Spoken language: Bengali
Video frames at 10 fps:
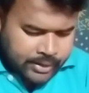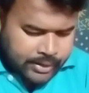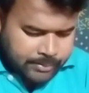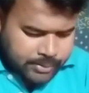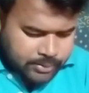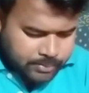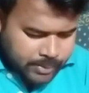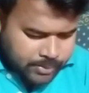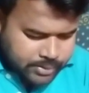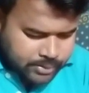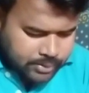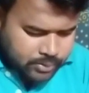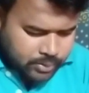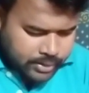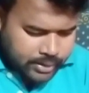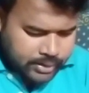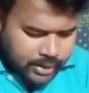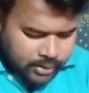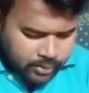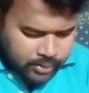নির্বাচন ব্যবস্থা যদি সঠিক
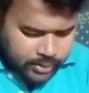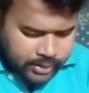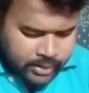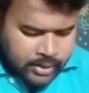না হয়